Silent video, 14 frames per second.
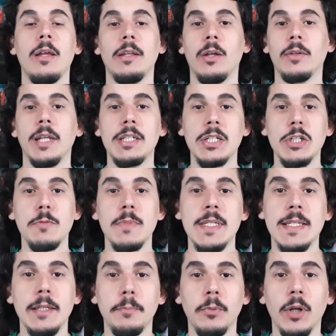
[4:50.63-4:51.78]
Não deixem de me
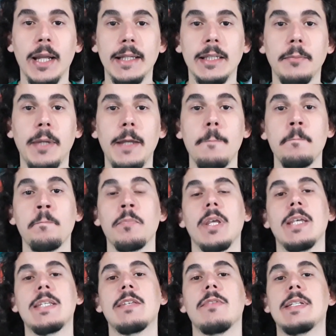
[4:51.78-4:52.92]
seguir por lá também.
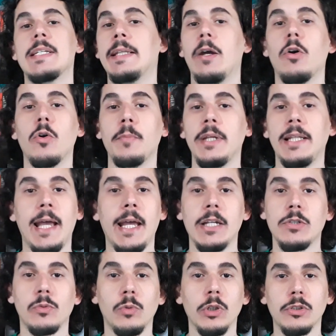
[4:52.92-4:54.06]
E se você tem alguma ideia
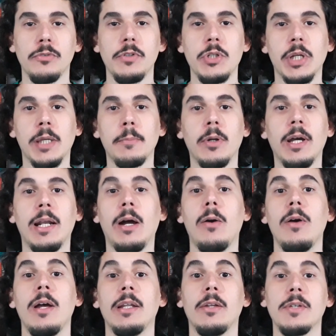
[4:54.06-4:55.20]
de um outro vídeo aqui para o
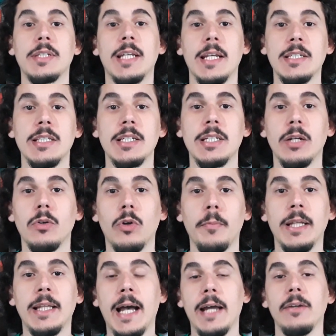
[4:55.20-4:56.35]
canal, não esquece de deixar no
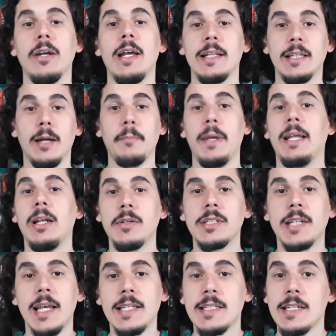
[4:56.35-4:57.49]
comentário. Também não
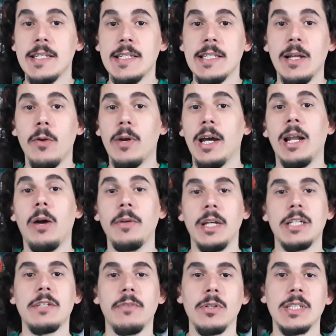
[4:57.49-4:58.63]
esquece de assinar o canal e
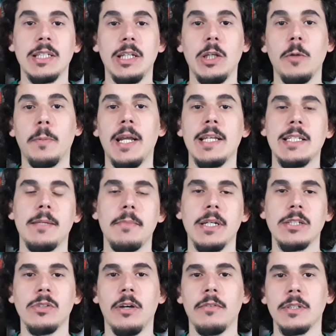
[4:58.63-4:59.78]
ativar o sininho para receber
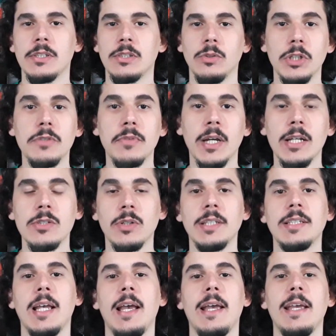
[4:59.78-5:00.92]
as novas
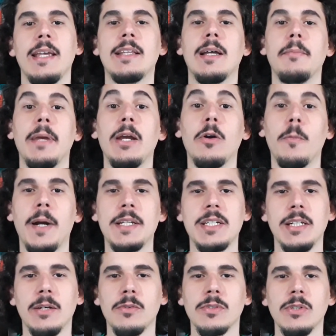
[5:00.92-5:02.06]
notificações e também
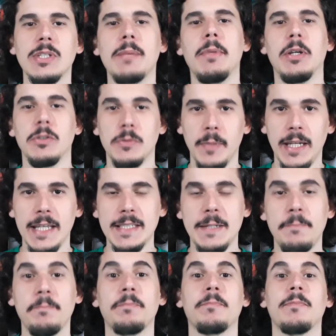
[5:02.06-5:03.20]
compartilha com seus amigos,
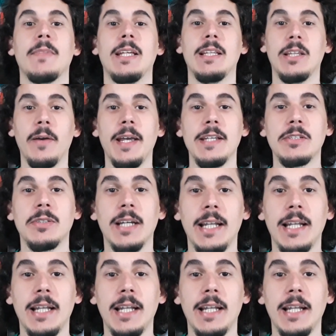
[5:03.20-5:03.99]
beleza? Então é isso,